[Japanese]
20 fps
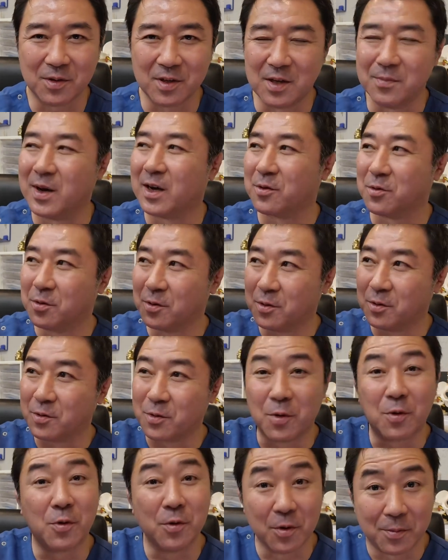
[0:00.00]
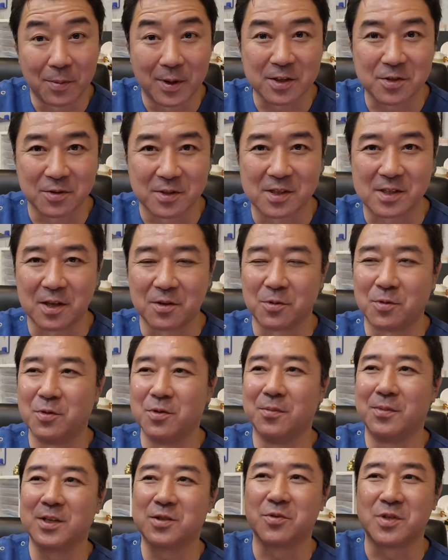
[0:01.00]
今、ここ、ここの場所ですけど、こ
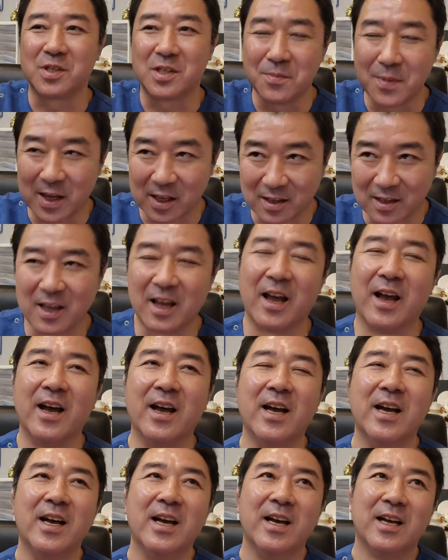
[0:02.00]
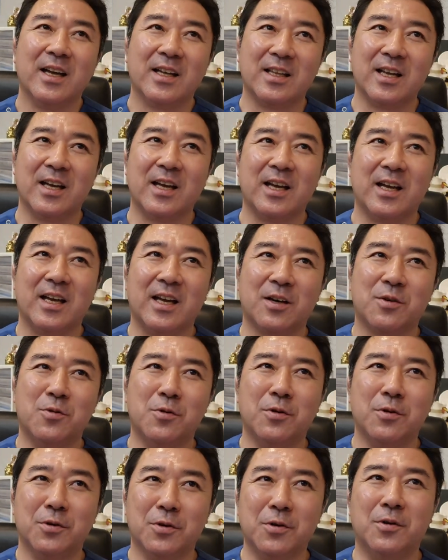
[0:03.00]
の場所を閉めて、で、えー、
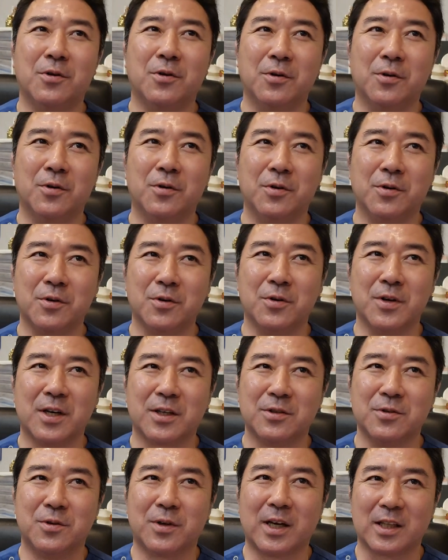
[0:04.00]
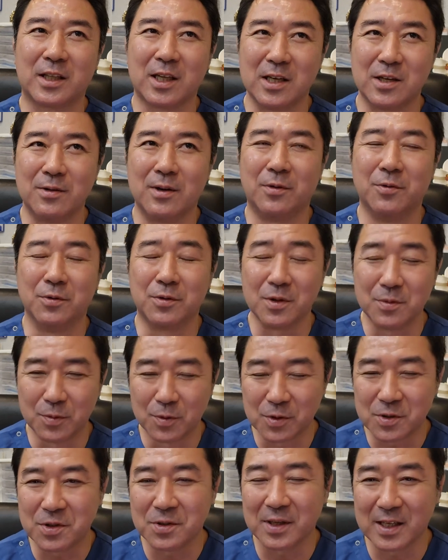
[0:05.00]
午後の予約の方には本当に
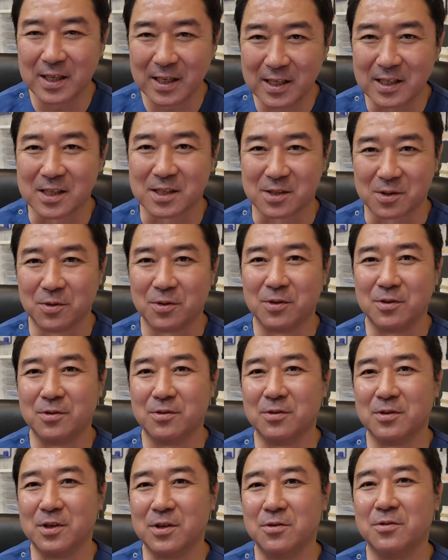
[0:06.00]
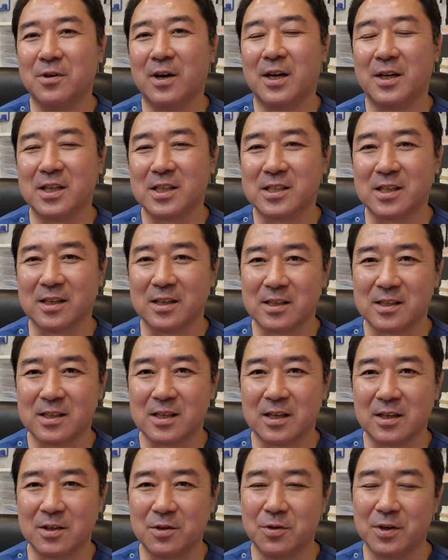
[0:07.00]
申し訳ないですという理由を話してです
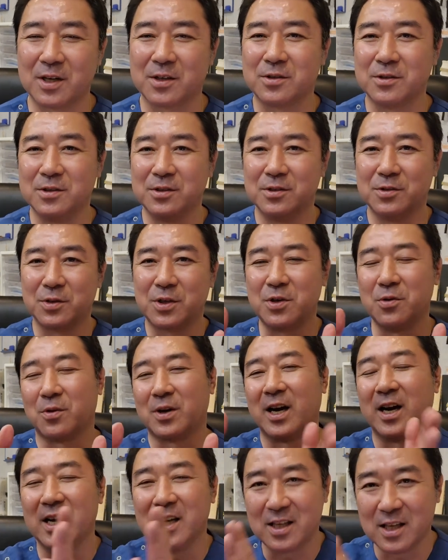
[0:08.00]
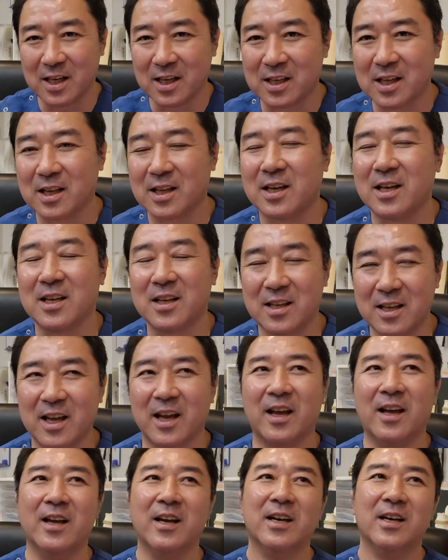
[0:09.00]
ね、予約の日を変えていただい
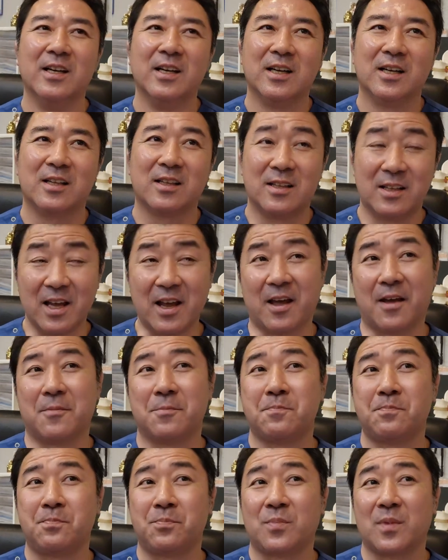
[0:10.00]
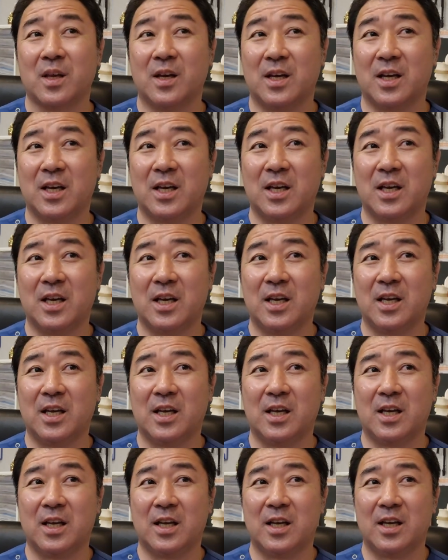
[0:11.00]
て、で、
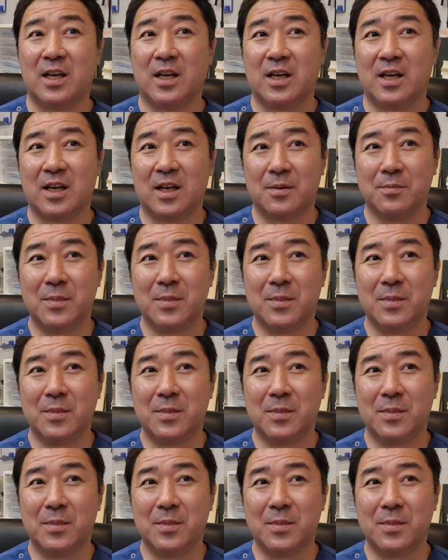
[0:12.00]
えー、